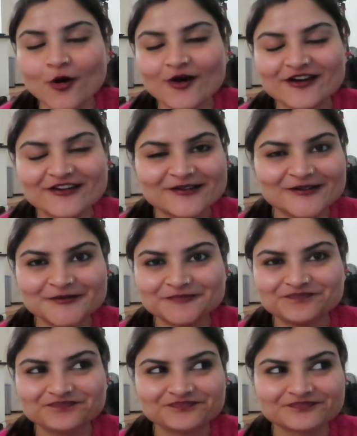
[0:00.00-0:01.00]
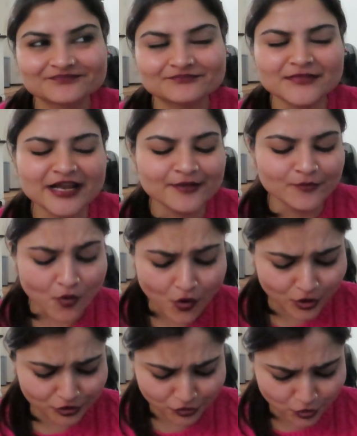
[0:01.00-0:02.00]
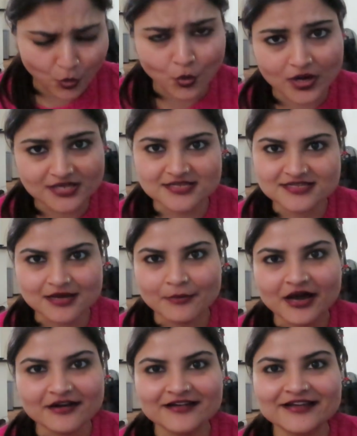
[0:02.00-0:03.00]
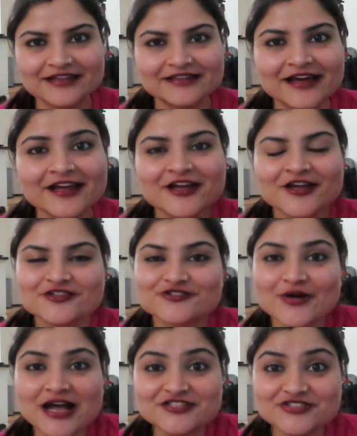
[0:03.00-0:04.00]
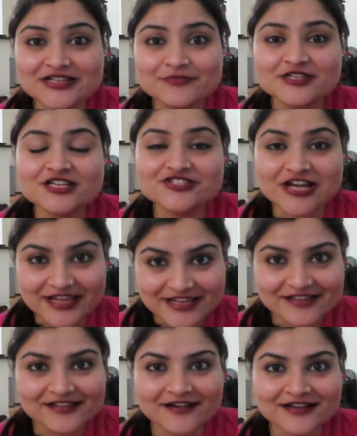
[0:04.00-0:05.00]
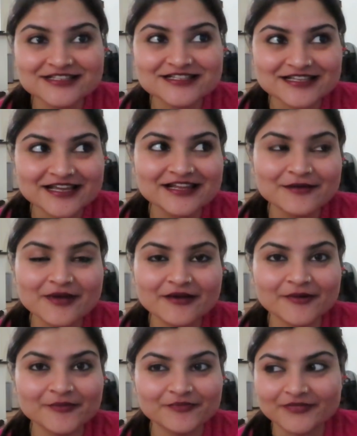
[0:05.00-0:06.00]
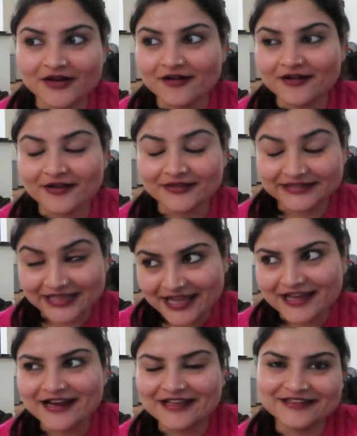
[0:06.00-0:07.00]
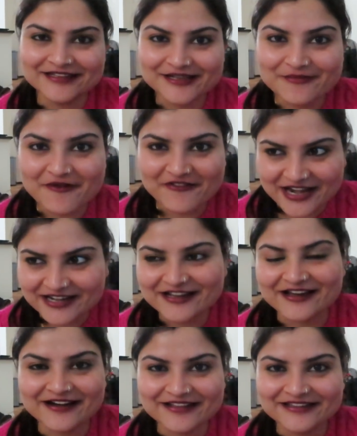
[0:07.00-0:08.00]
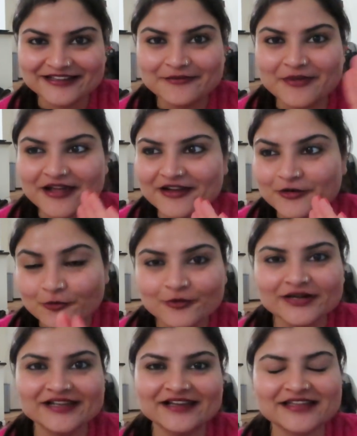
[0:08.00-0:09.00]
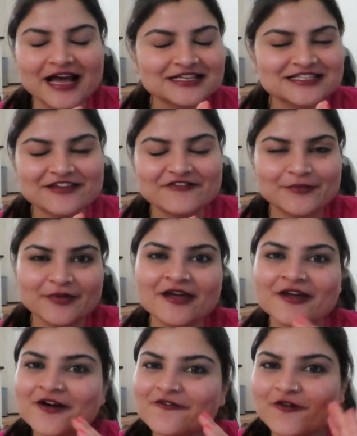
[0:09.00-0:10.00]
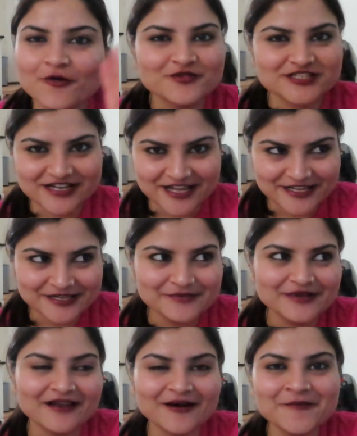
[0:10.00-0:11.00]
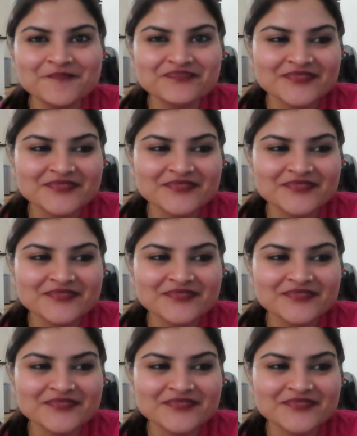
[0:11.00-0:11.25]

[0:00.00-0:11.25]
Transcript: और मैंने बहुत थोड़ा सा सामान खरीदा है जो एक्चुअली मुझे चाहिए था ना जिसके लिए मैं देख रही थी कि मैं वेट कर रही थी कि मैं लूँगी ये थैंक्स गिविंग पे वो मुझे नहीं मिला